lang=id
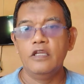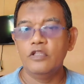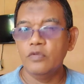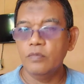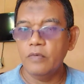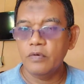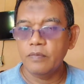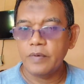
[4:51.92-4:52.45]

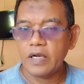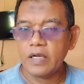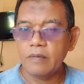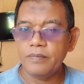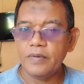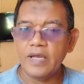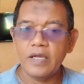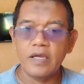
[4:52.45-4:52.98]
Itu
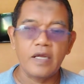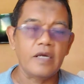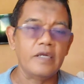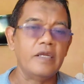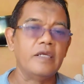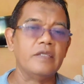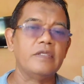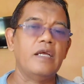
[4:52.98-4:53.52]
merupakan
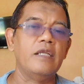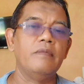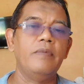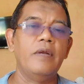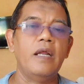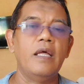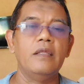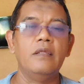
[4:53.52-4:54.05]
pelanggaran yang sangat
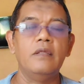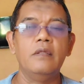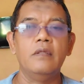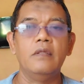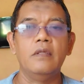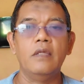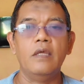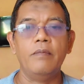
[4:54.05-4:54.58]
berat.
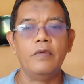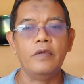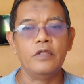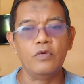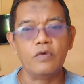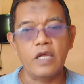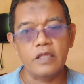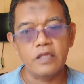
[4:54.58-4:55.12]

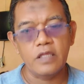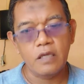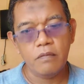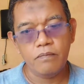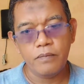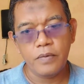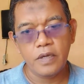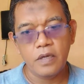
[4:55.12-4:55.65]
Itu
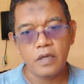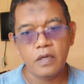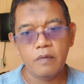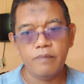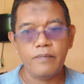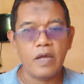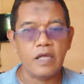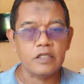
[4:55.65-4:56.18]
KTP,
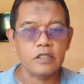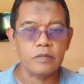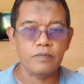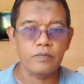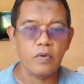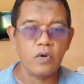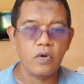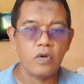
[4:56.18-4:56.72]

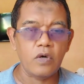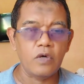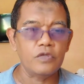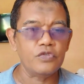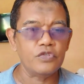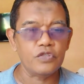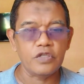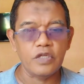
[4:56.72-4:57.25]
paspor,
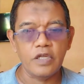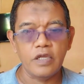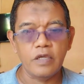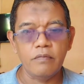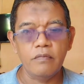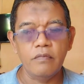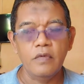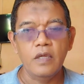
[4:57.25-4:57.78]

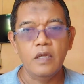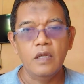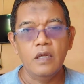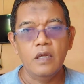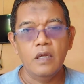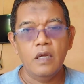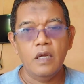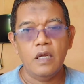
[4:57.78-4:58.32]
SIM,
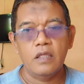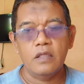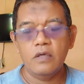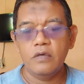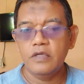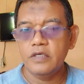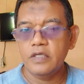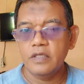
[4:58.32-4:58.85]

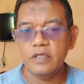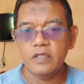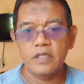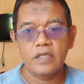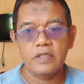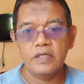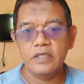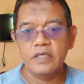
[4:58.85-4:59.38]
atau
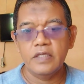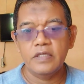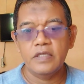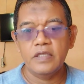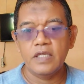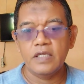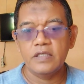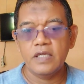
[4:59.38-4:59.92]

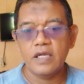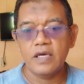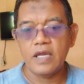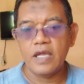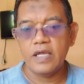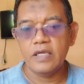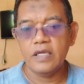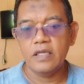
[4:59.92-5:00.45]
identitas-identitas yang
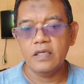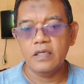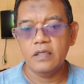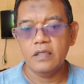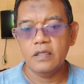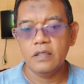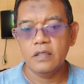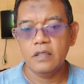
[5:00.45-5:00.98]
lain.
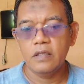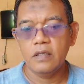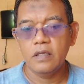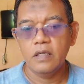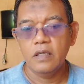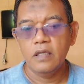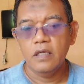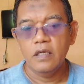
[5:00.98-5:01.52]

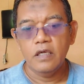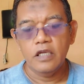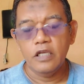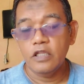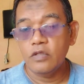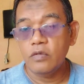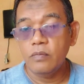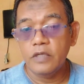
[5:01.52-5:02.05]

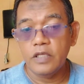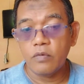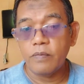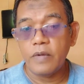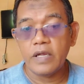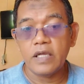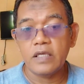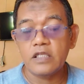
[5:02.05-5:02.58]
Itu
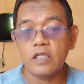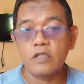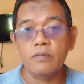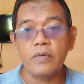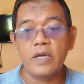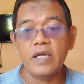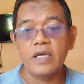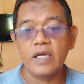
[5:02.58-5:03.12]
merupakan
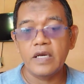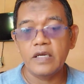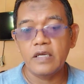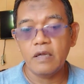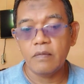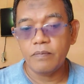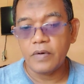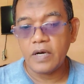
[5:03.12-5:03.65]
satu pelanggaran
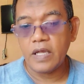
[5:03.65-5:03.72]
yang